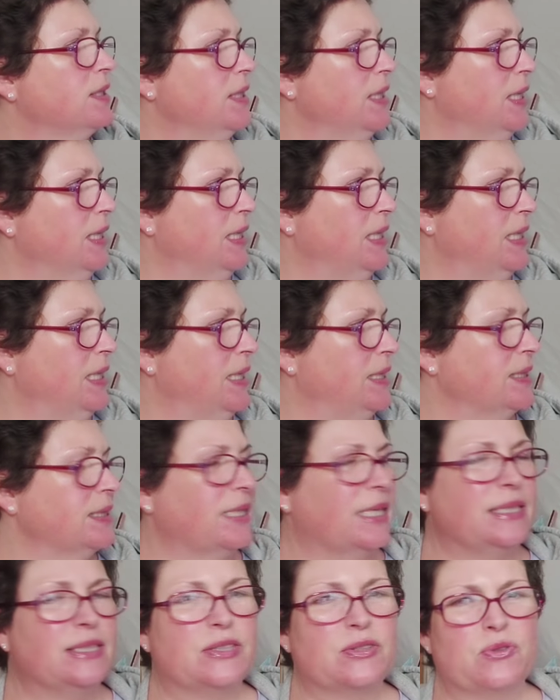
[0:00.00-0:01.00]
ja,
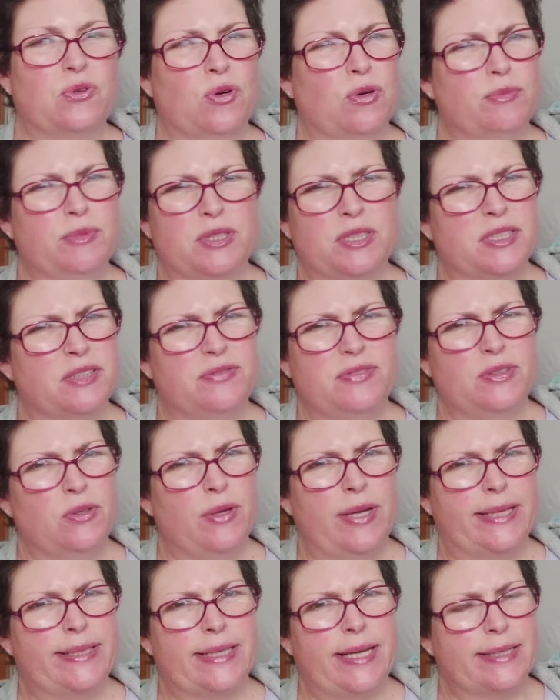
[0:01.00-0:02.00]
ein ganz komisches
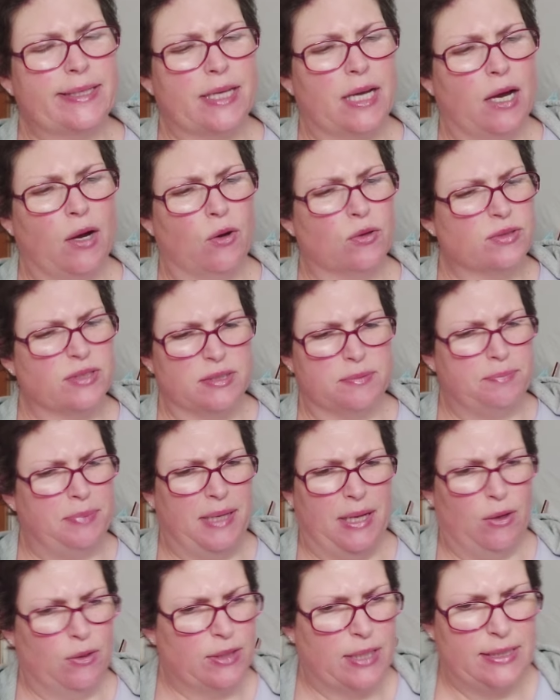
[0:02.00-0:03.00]
Violett angehauchtes
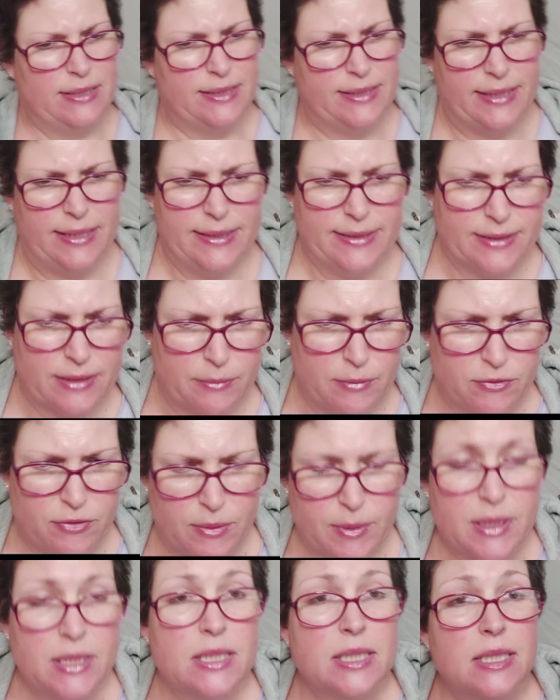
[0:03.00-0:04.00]
Blau. Ganz seltsam.
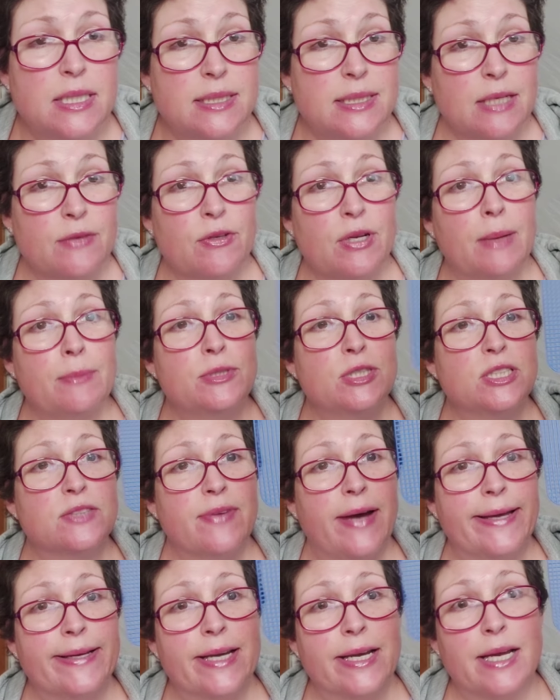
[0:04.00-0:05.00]
Davon, habe ich
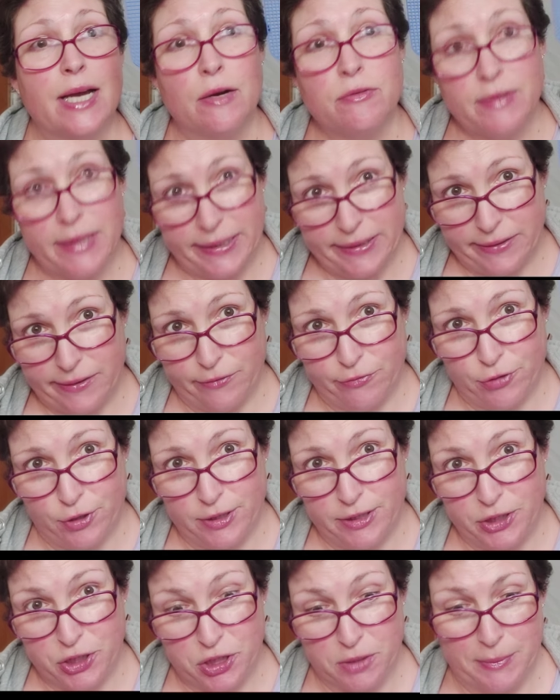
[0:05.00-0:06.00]
zwei gekauft, eine
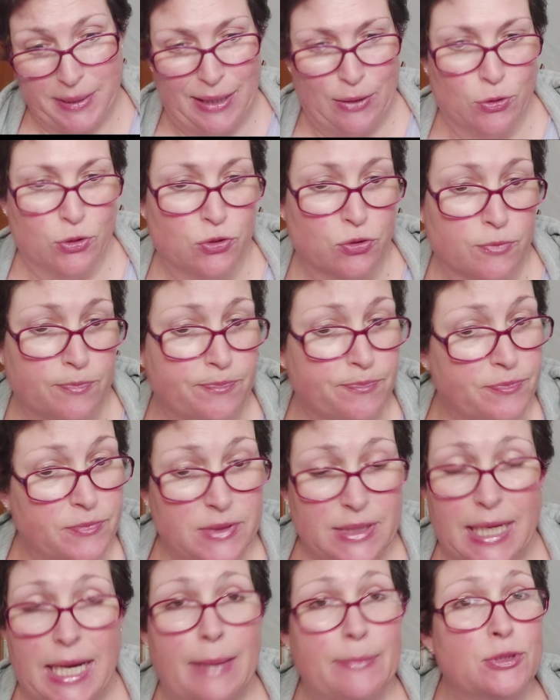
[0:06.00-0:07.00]
davon nicht im Auto.
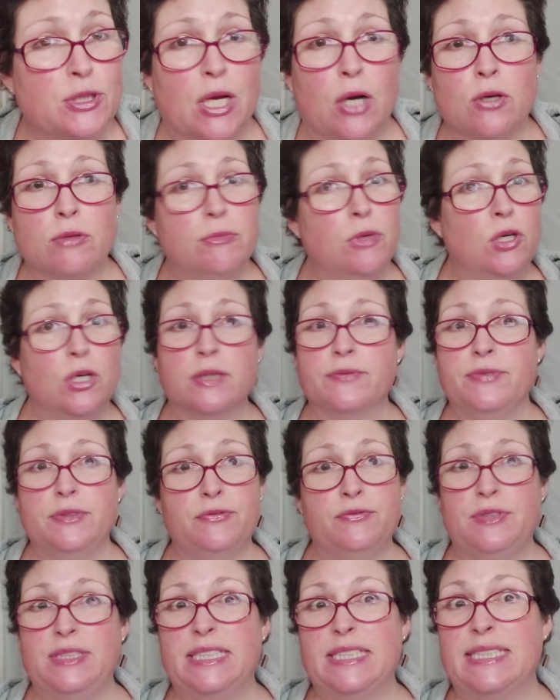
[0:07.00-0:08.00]
Da habe ich auch immer
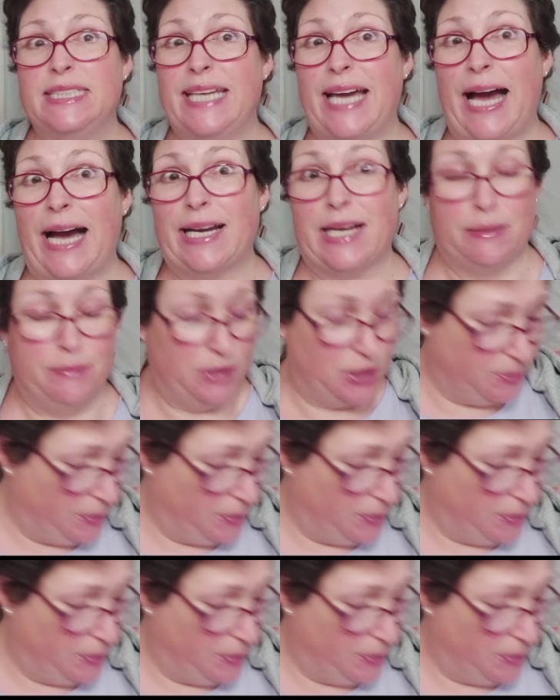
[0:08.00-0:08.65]
irgendwie Fliegen, die ärgern